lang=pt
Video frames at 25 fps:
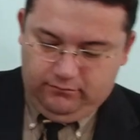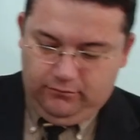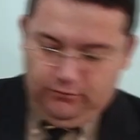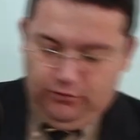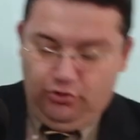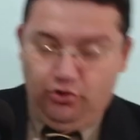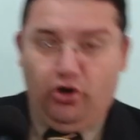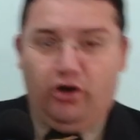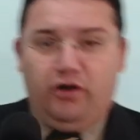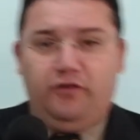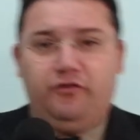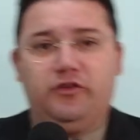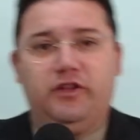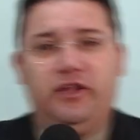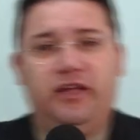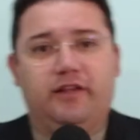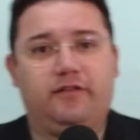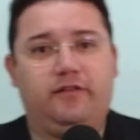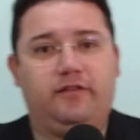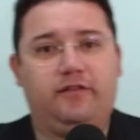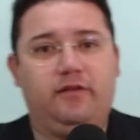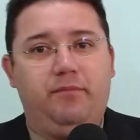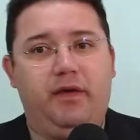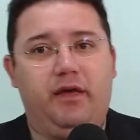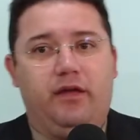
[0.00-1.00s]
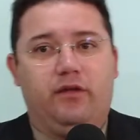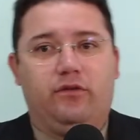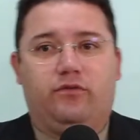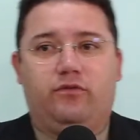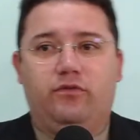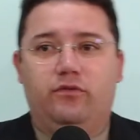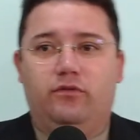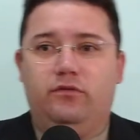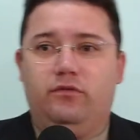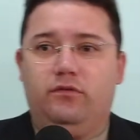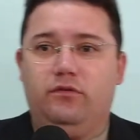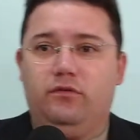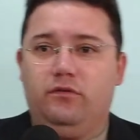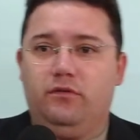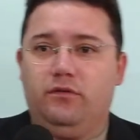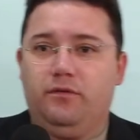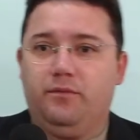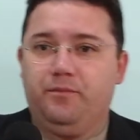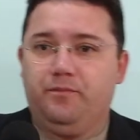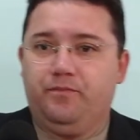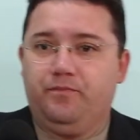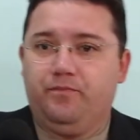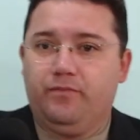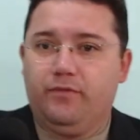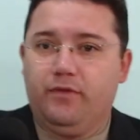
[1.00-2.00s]
Novo nascimento
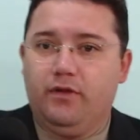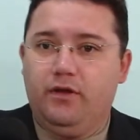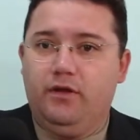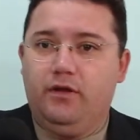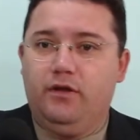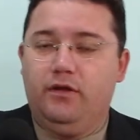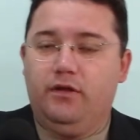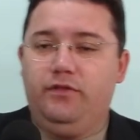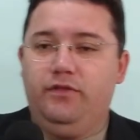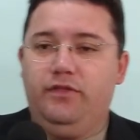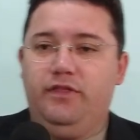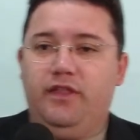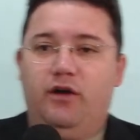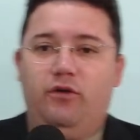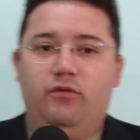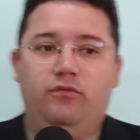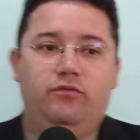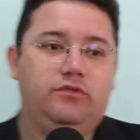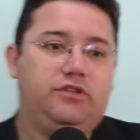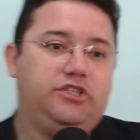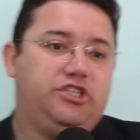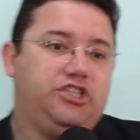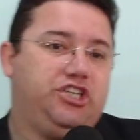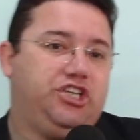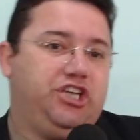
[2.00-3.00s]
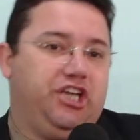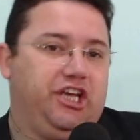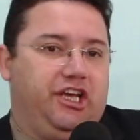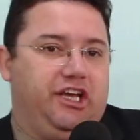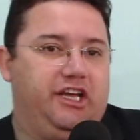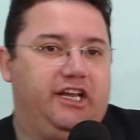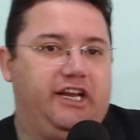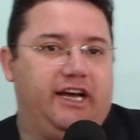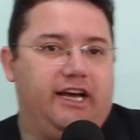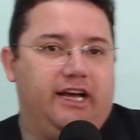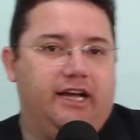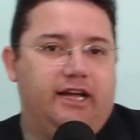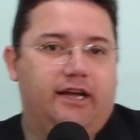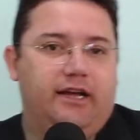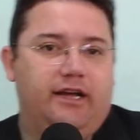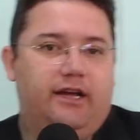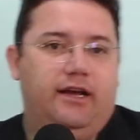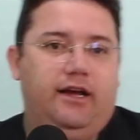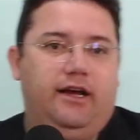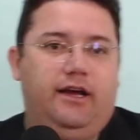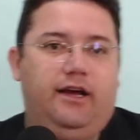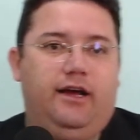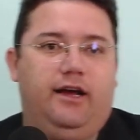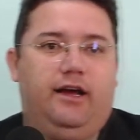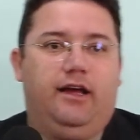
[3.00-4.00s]
não tira,
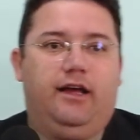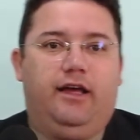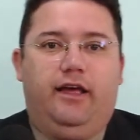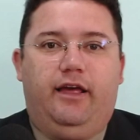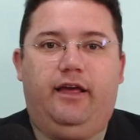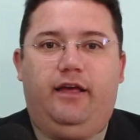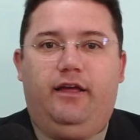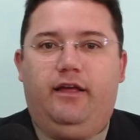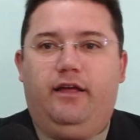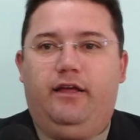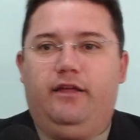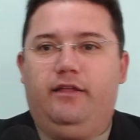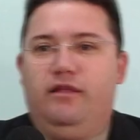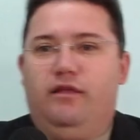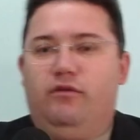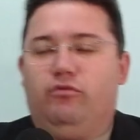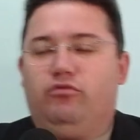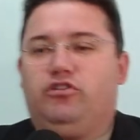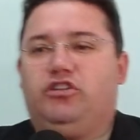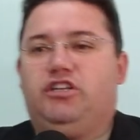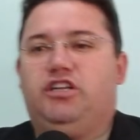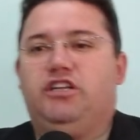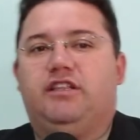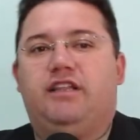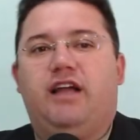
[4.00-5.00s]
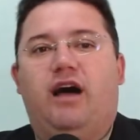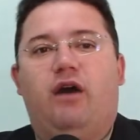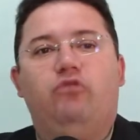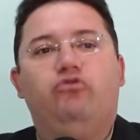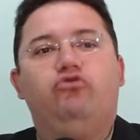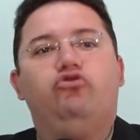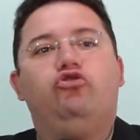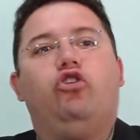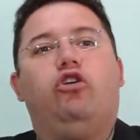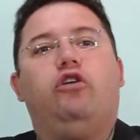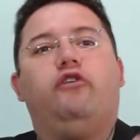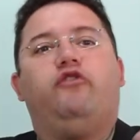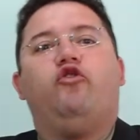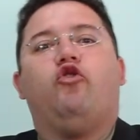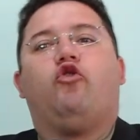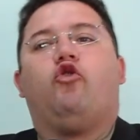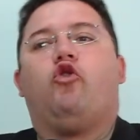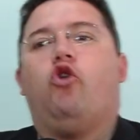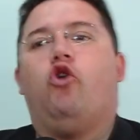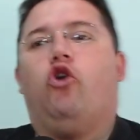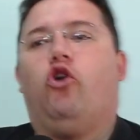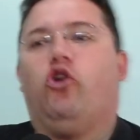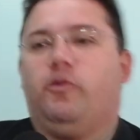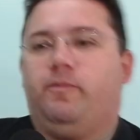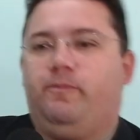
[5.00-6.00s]
não te dá um novo
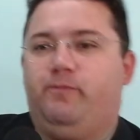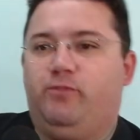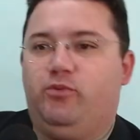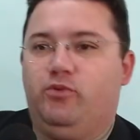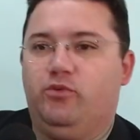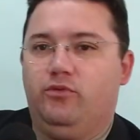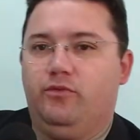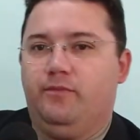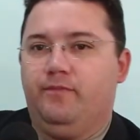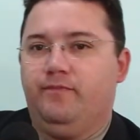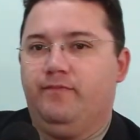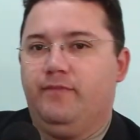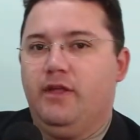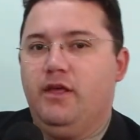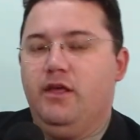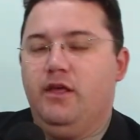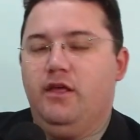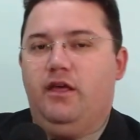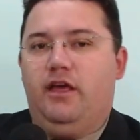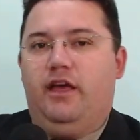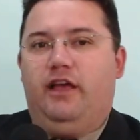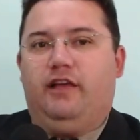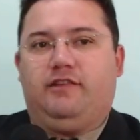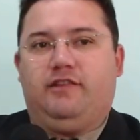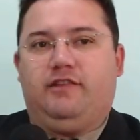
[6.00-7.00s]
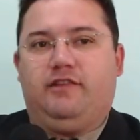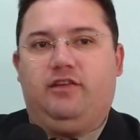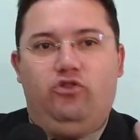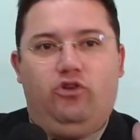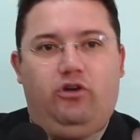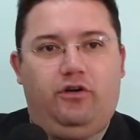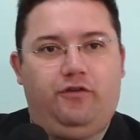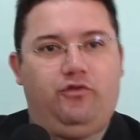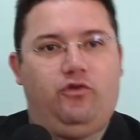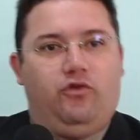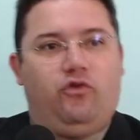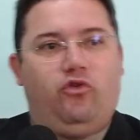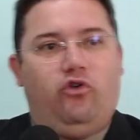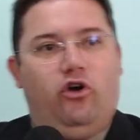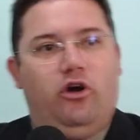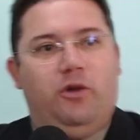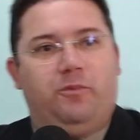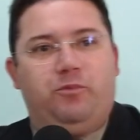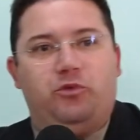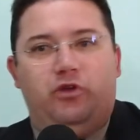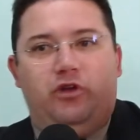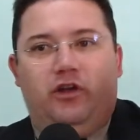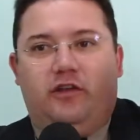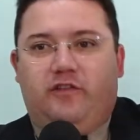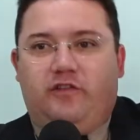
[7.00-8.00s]
corpo. Esse novo
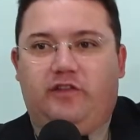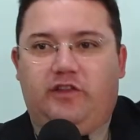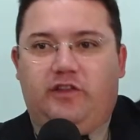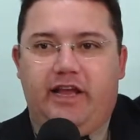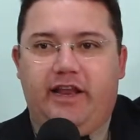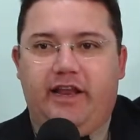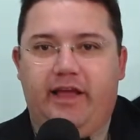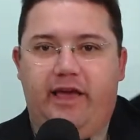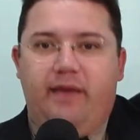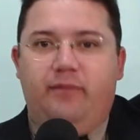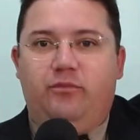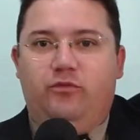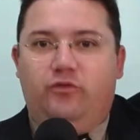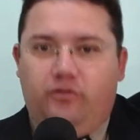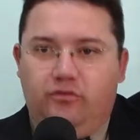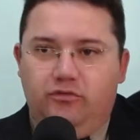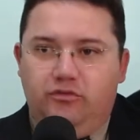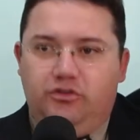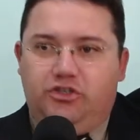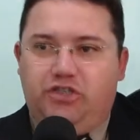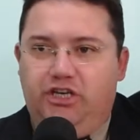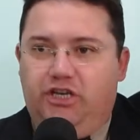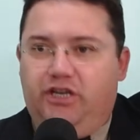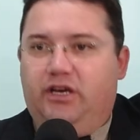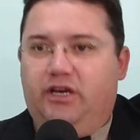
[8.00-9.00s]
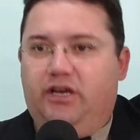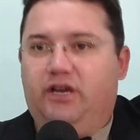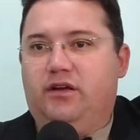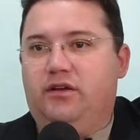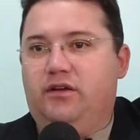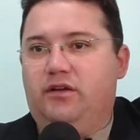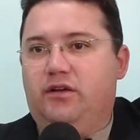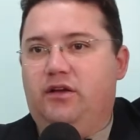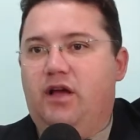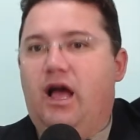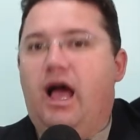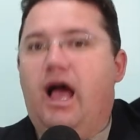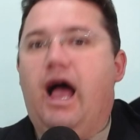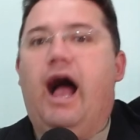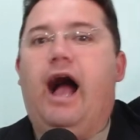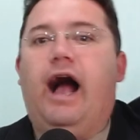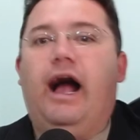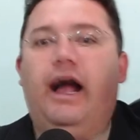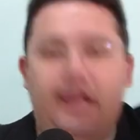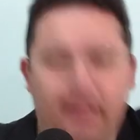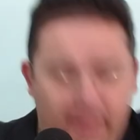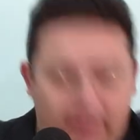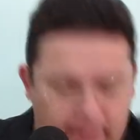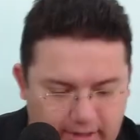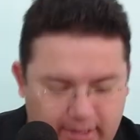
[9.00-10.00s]
corpo nós teremos um dia.
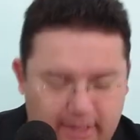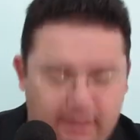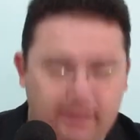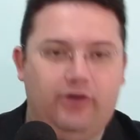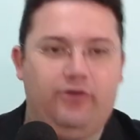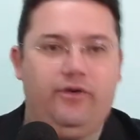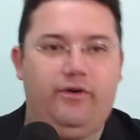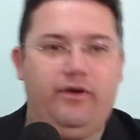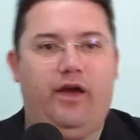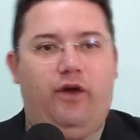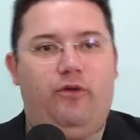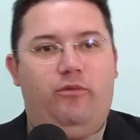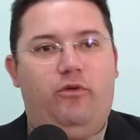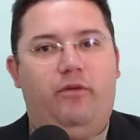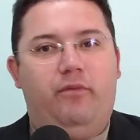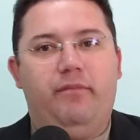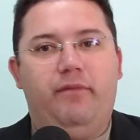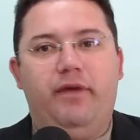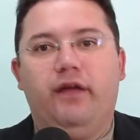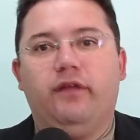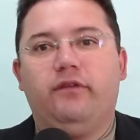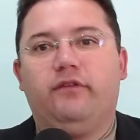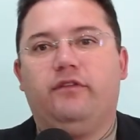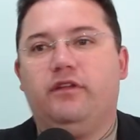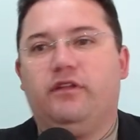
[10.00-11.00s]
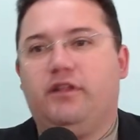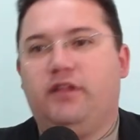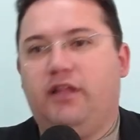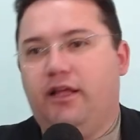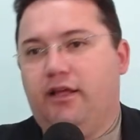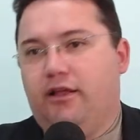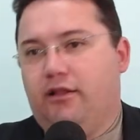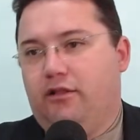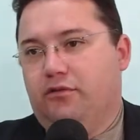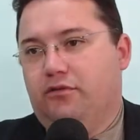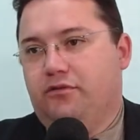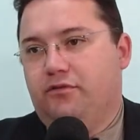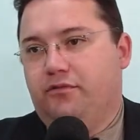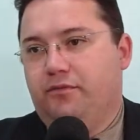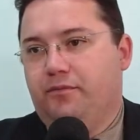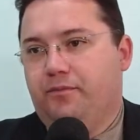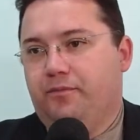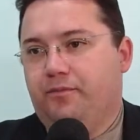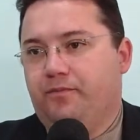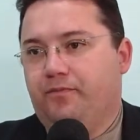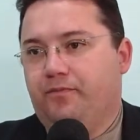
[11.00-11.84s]
Ainda não é o momento de tê-lo.